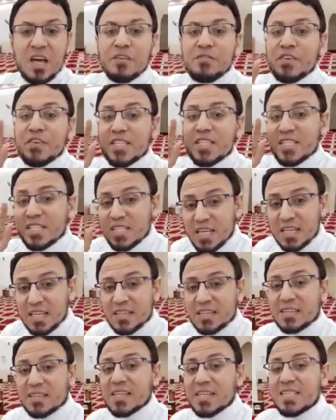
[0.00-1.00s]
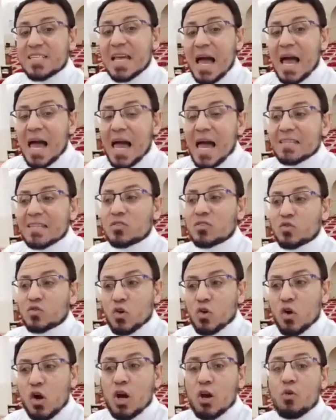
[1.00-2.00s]
في الست ساعات
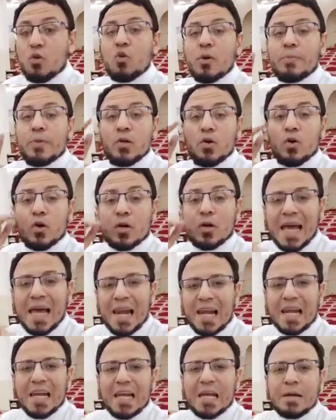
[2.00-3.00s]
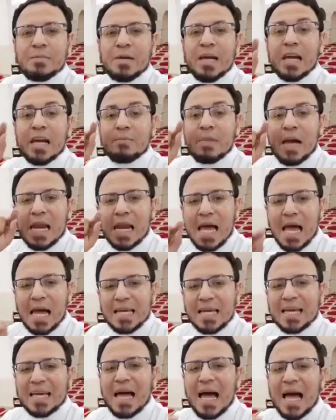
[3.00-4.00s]
دول وبيكلم
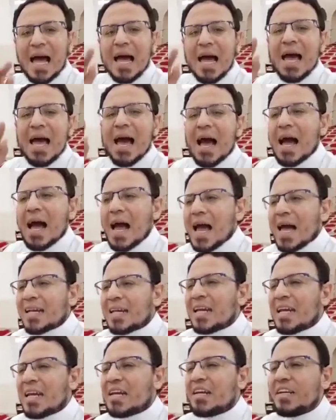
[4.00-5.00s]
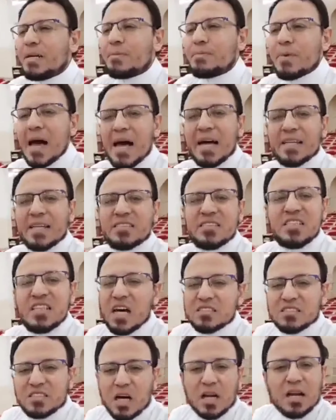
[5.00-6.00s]
الملائكة عن العباد
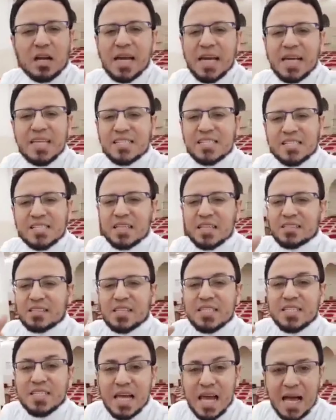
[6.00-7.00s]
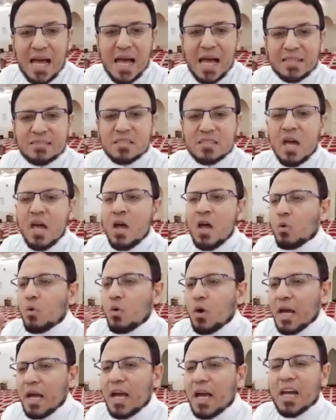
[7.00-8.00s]
يا ترى ايه الست ساعات
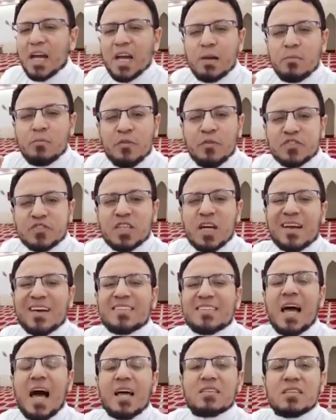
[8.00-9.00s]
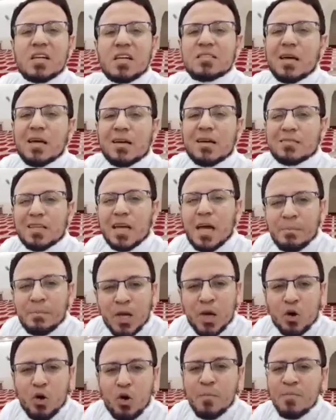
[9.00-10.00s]
وايه اللي المفترض حضرتك
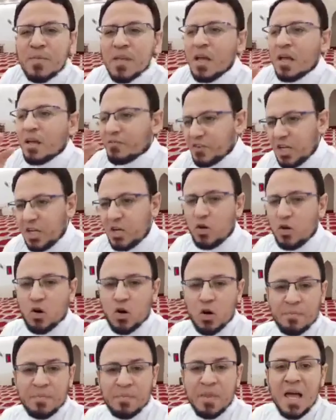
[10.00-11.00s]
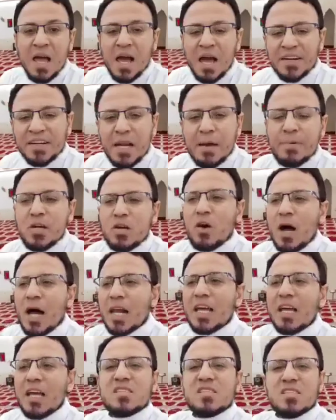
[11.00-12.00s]
تعمله فيهم النبي
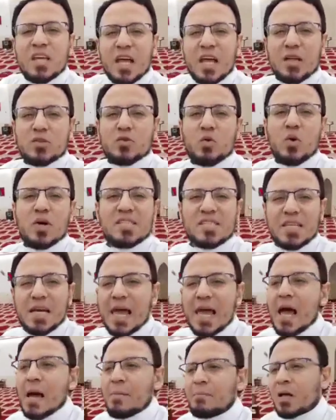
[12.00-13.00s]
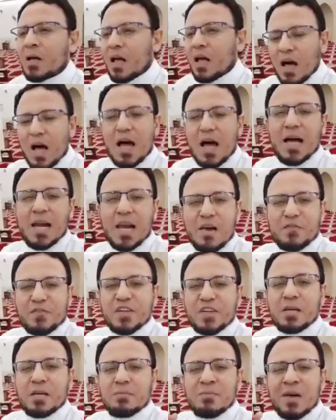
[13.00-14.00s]
عليه الصلاة والسلام قال
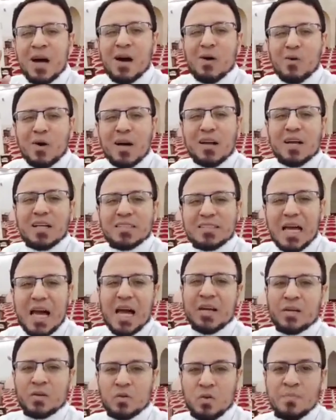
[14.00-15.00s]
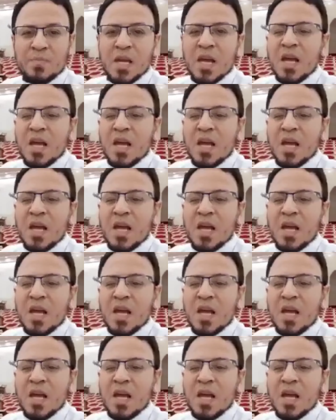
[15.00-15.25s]
فيما ورد عنه